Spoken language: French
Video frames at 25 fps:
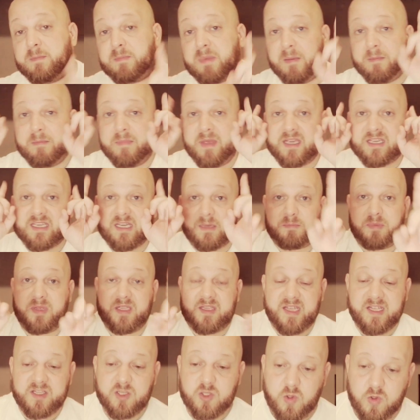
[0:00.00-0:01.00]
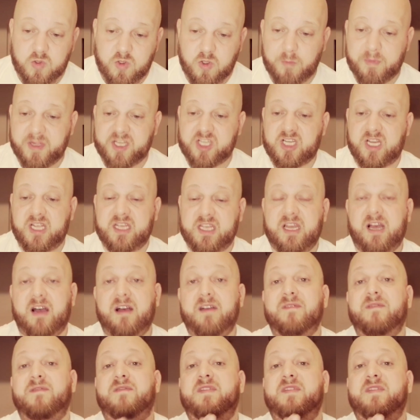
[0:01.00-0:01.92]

Kipembe capitaine sur ce match, les gars.